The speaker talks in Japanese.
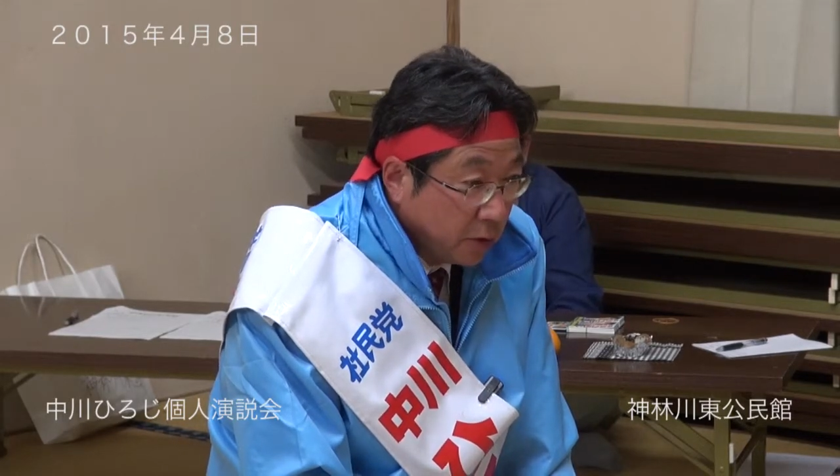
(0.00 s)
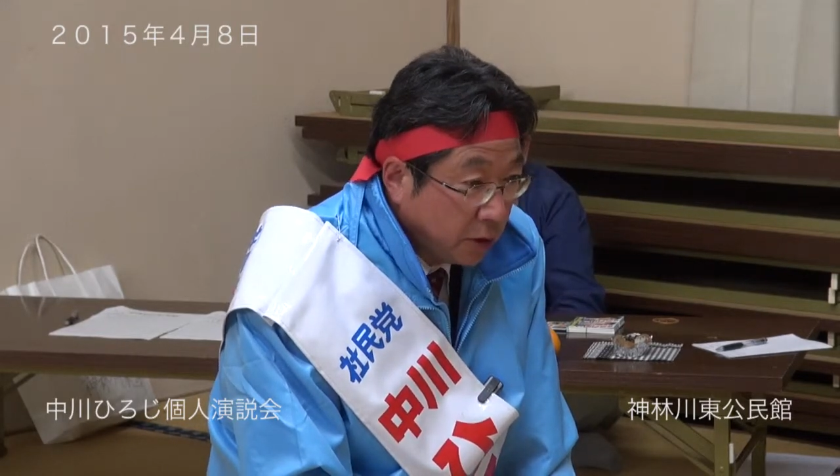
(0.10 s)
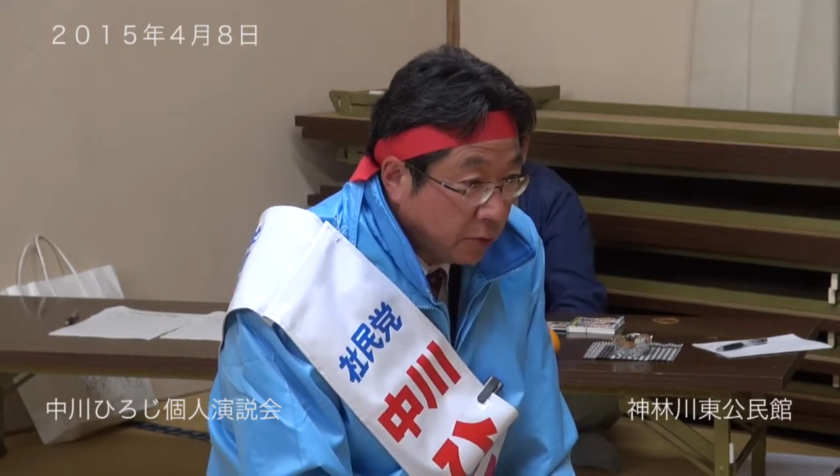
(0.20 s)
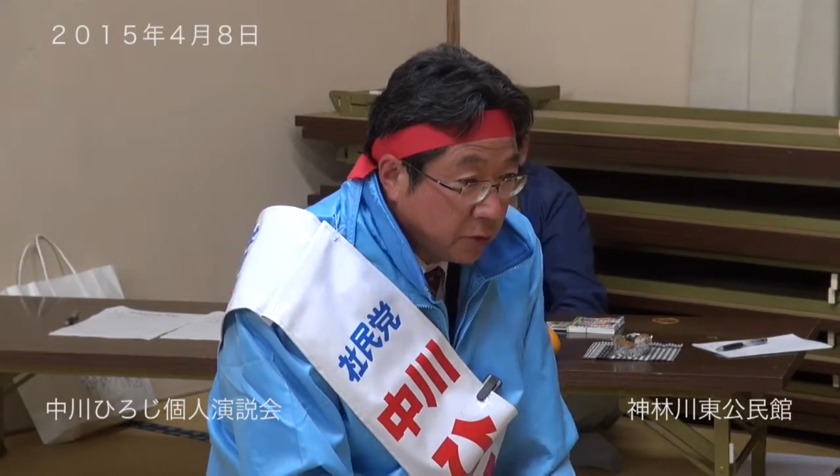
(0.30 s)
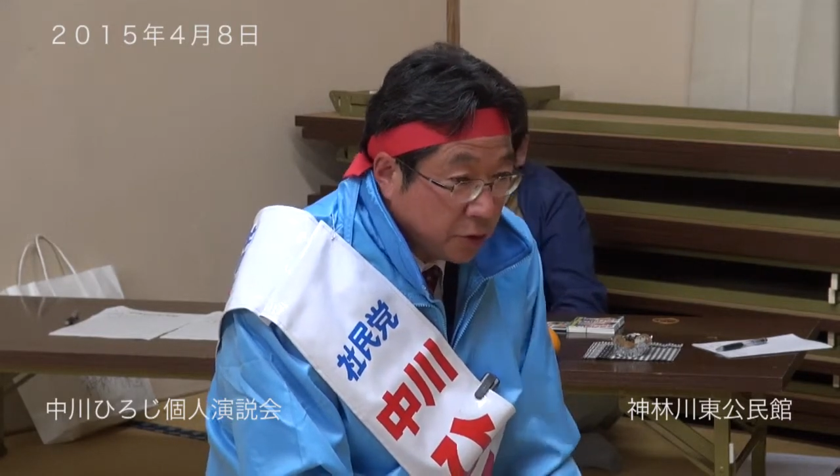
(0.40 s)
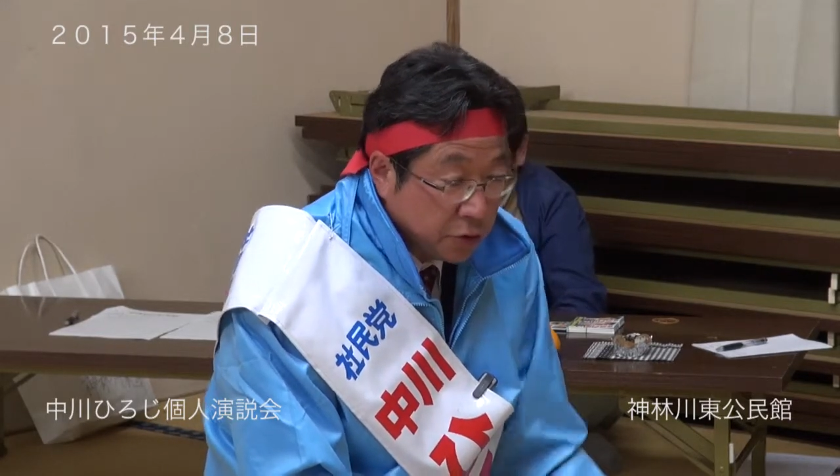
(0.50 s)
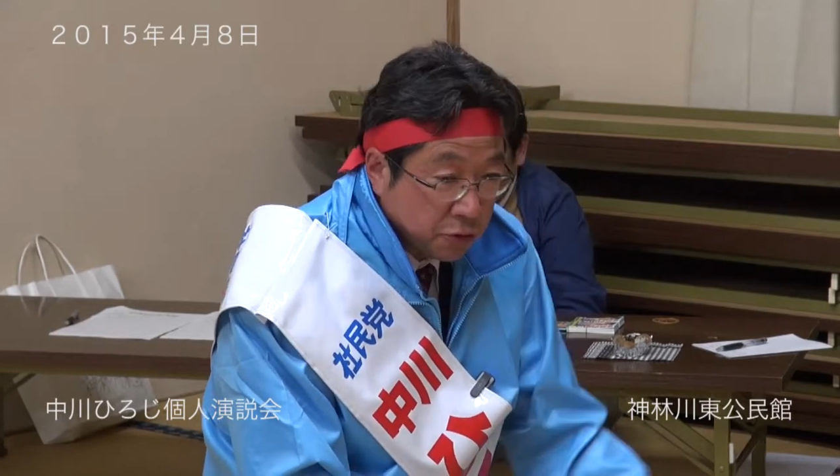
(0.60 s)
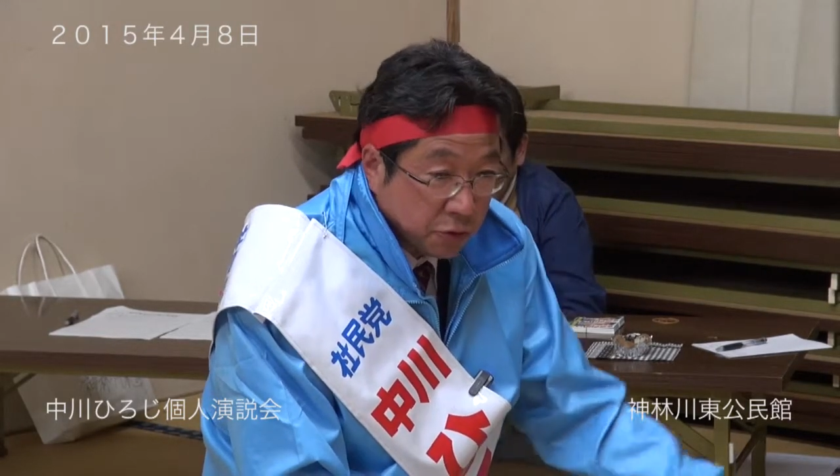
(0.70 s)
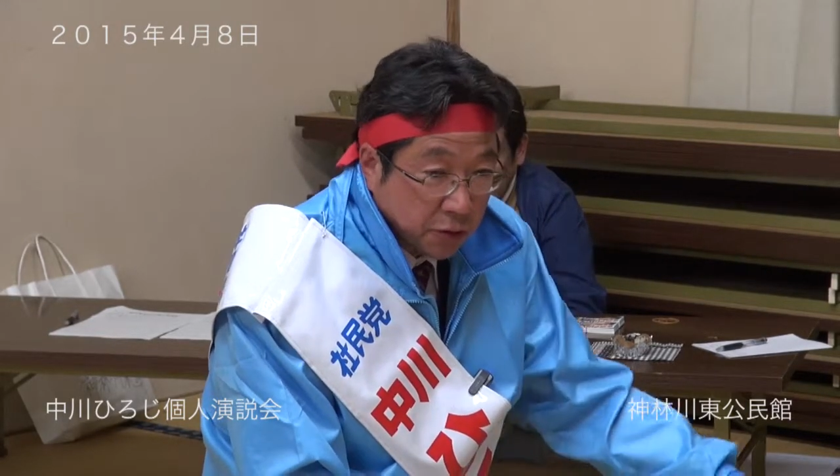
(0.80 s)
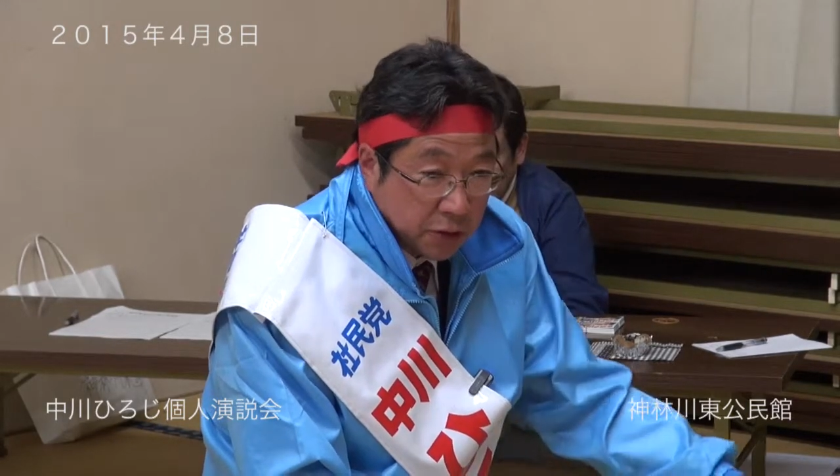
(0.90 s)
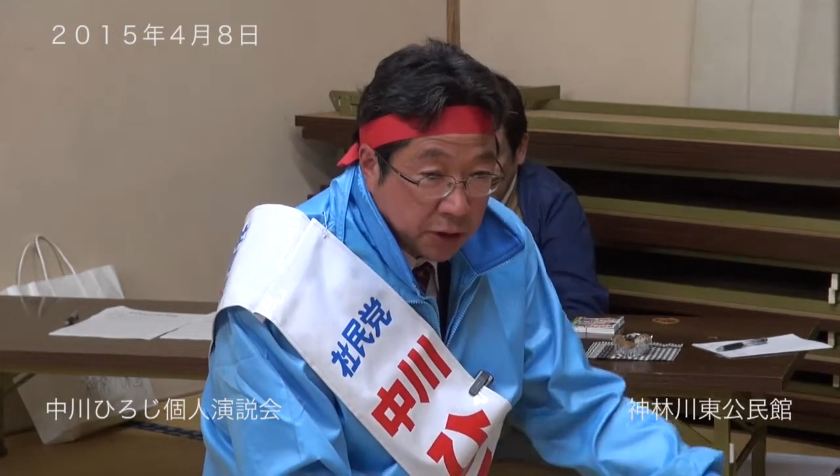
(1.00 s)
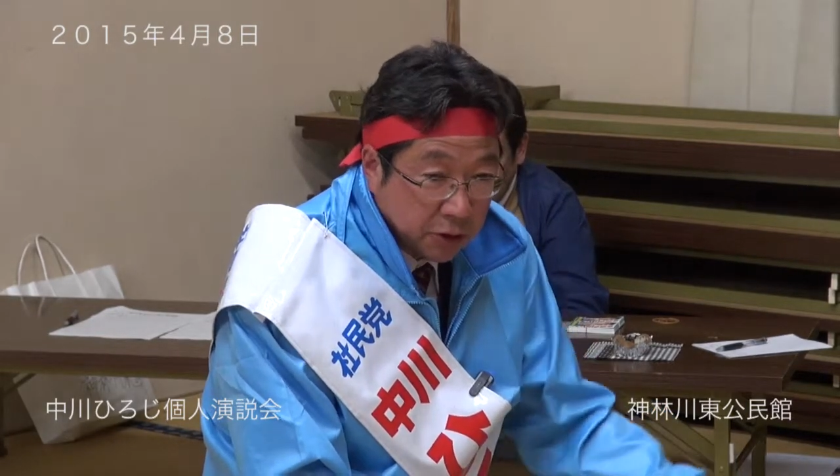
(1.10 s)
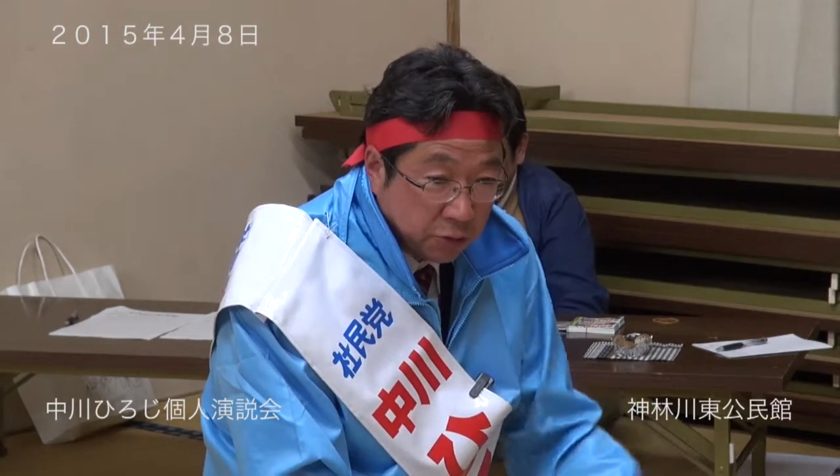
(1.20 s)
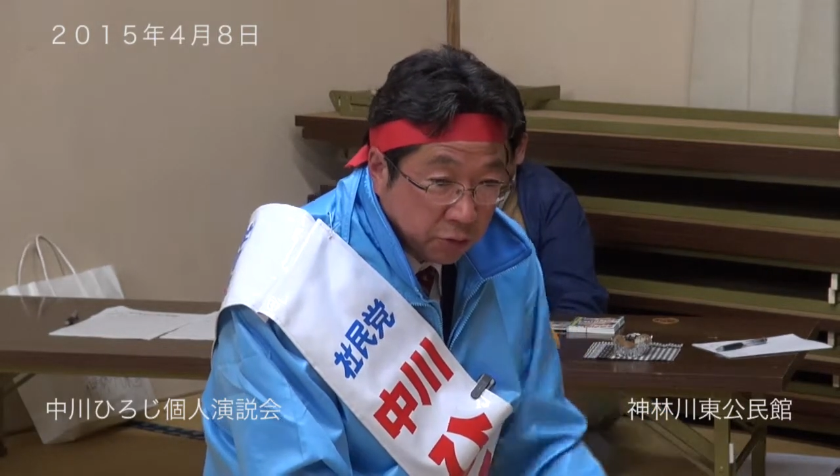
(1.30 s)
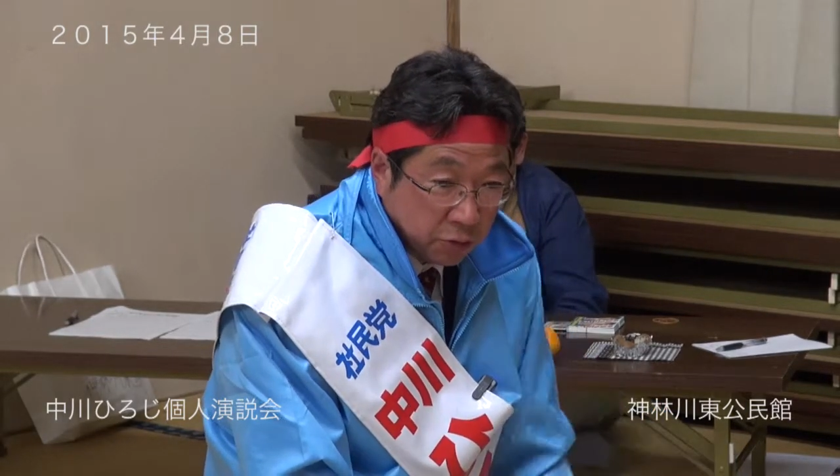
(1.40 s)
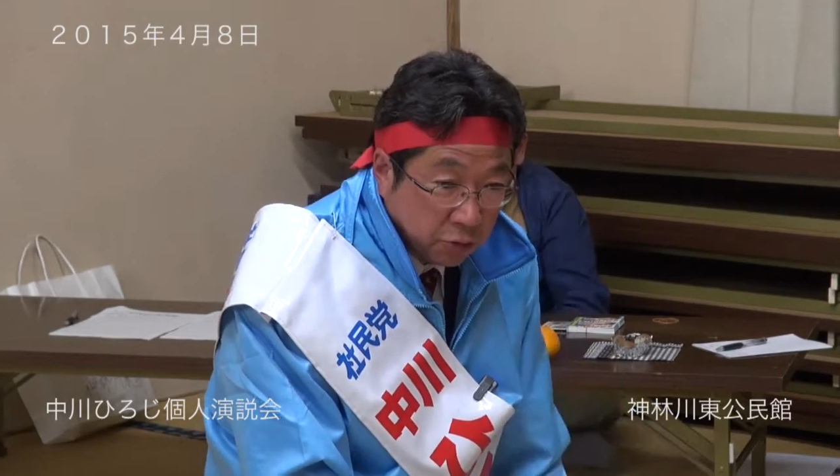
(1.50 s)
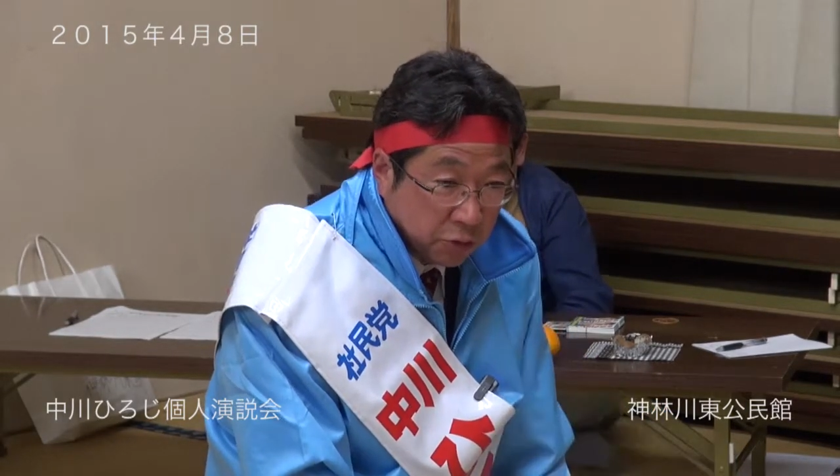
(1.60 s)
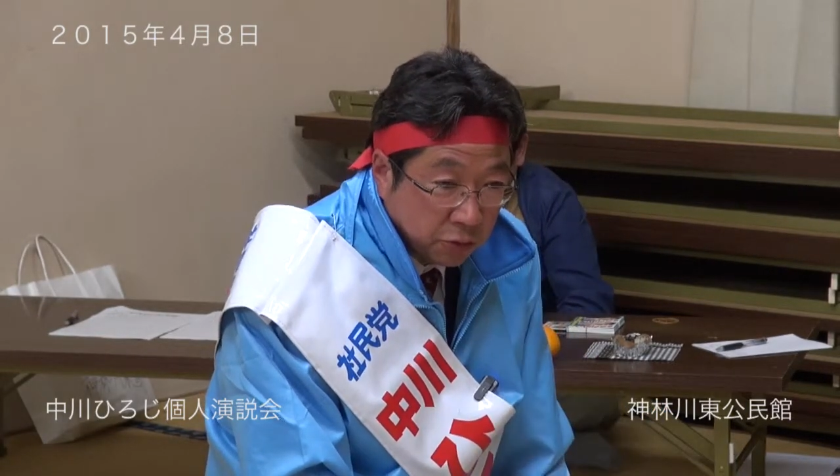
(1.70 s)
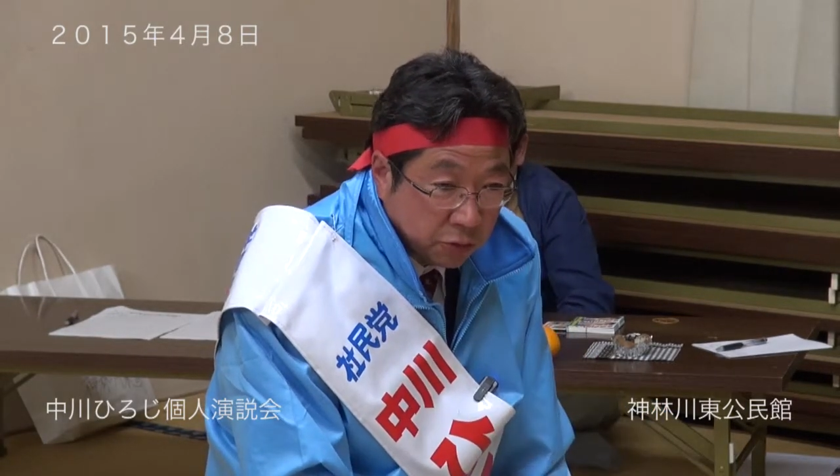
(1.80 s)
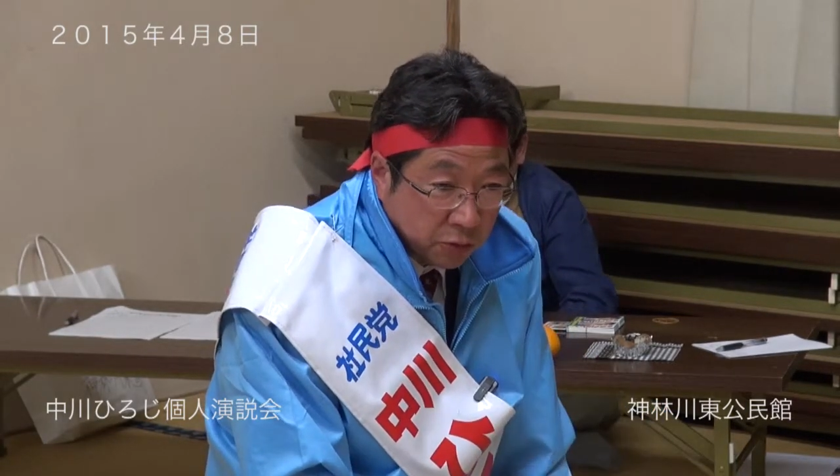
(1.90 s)
かといって中小零細企業のと
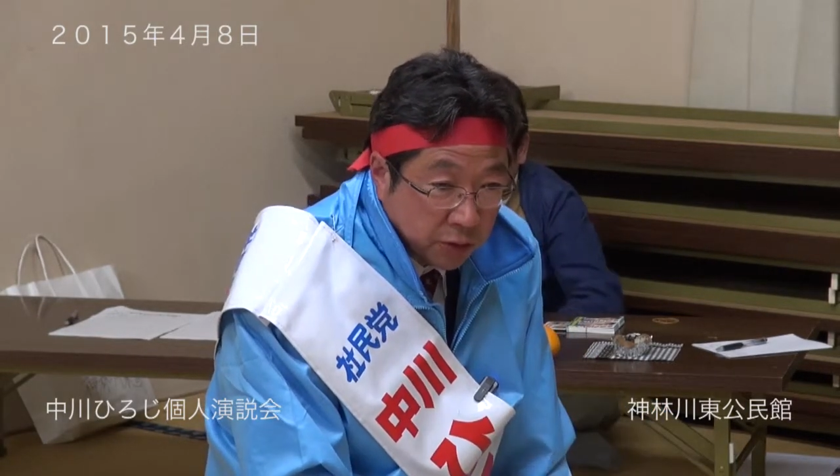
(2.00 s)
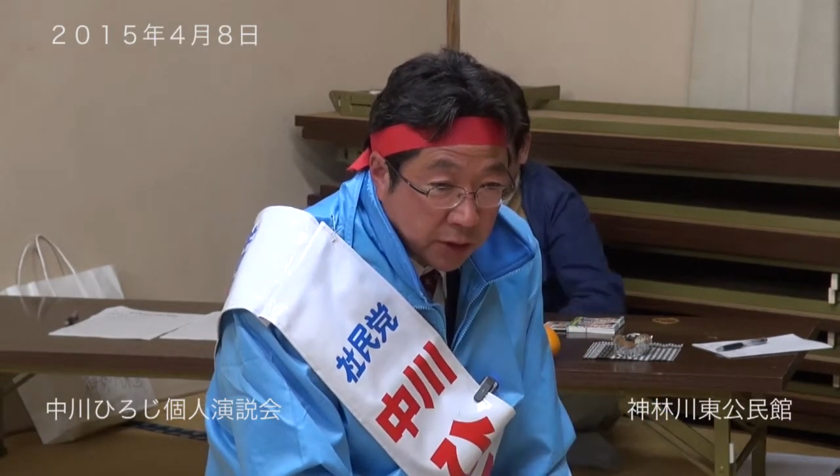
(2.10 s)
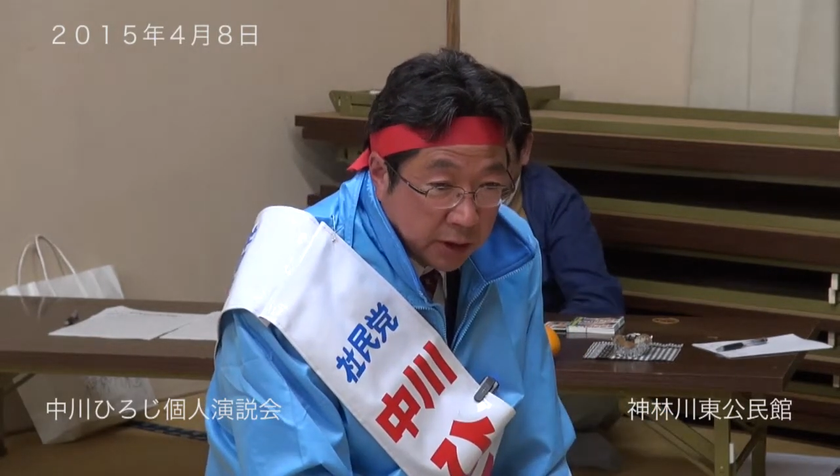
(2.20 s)
こに行くと「い